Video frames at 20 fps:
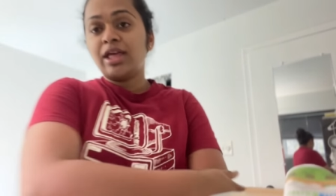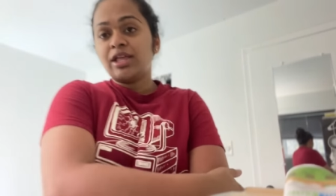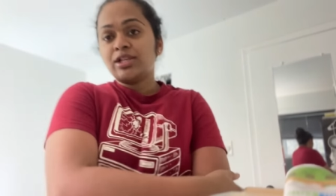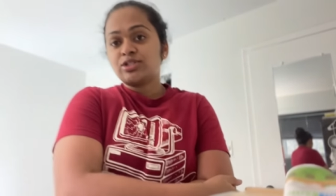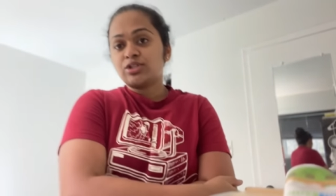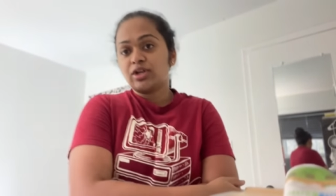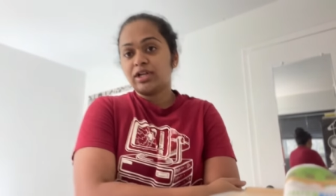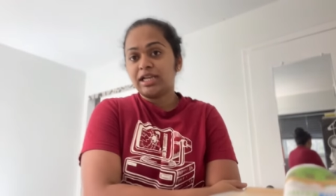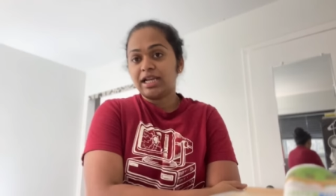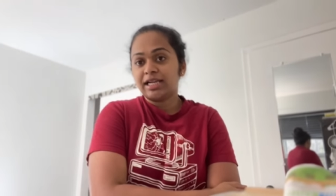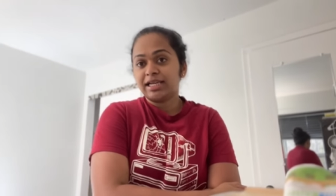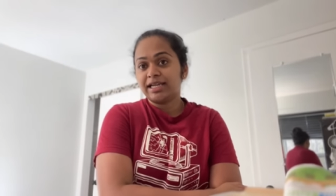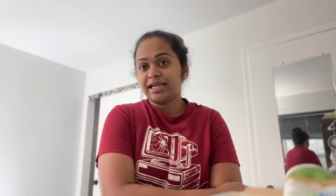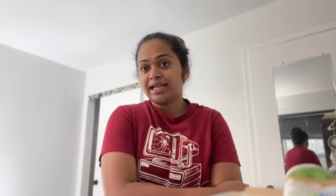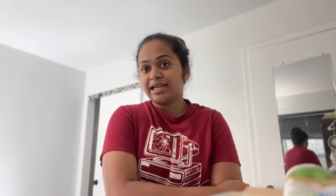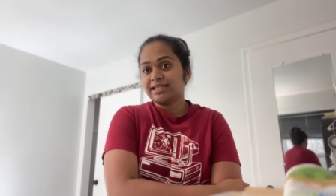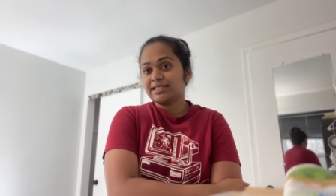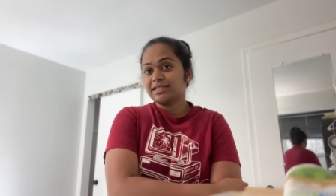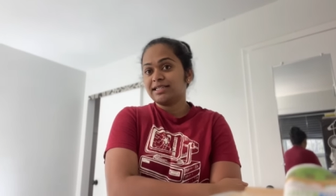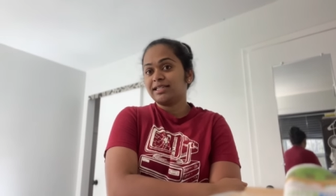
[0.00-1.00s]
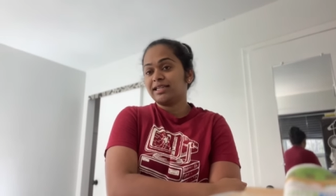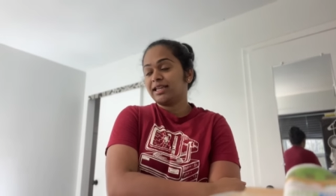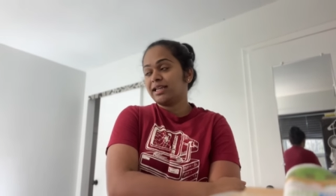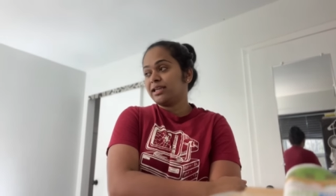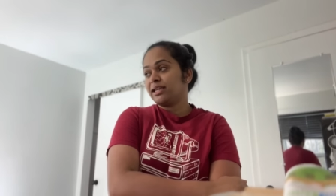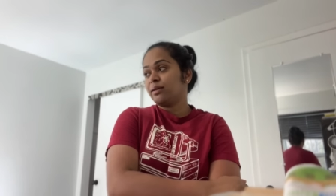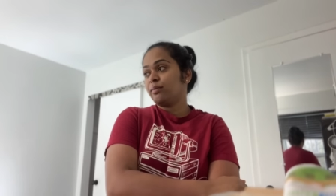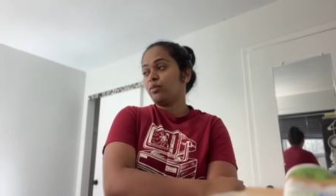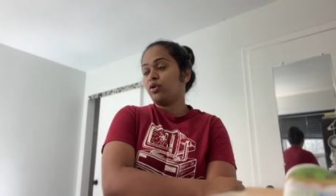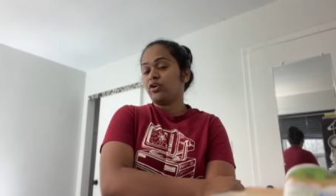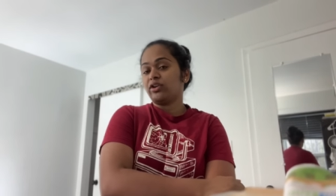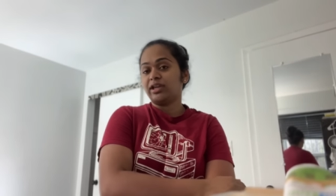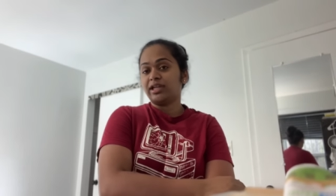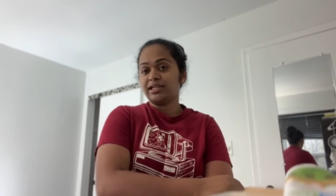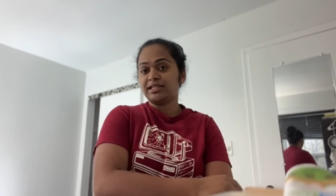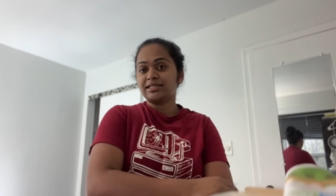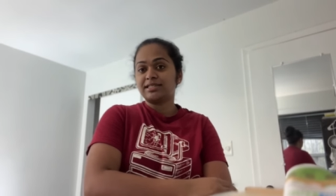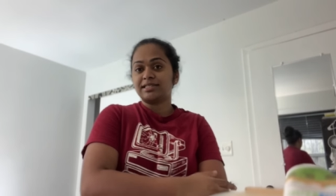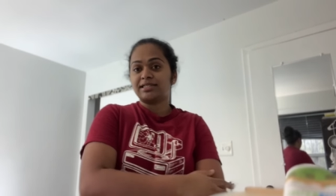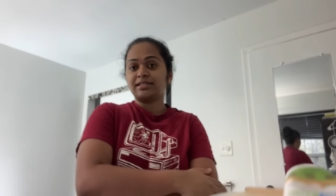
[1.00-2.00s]
సో ఇలాంటి డేస్ ఏంటంటే
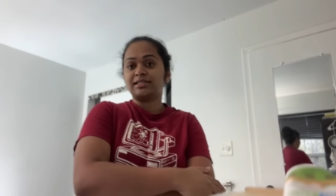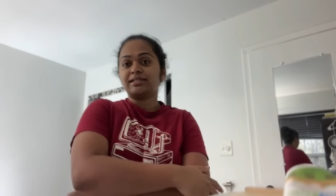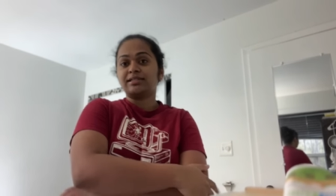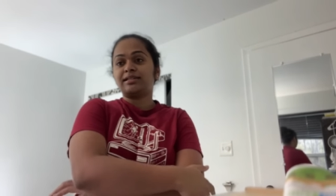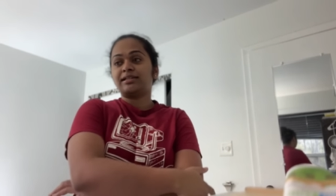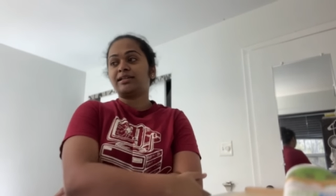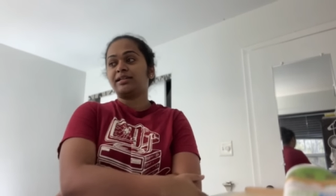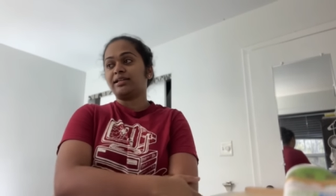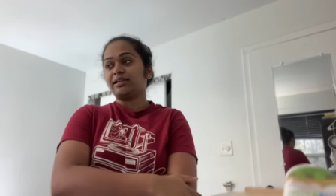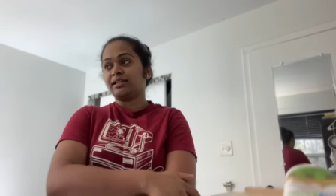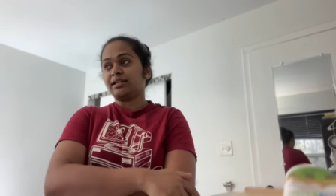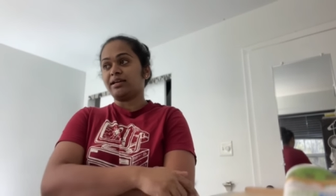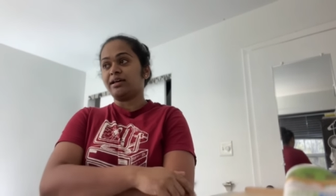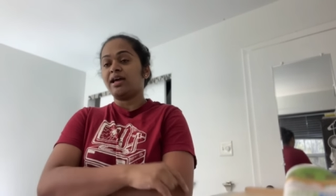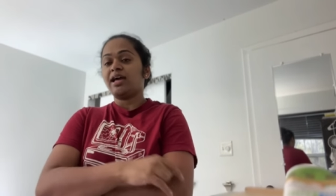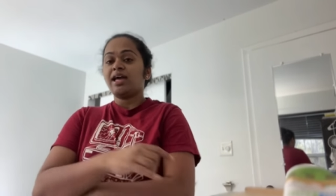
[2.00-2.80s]
మార్నింగ్స్ uh,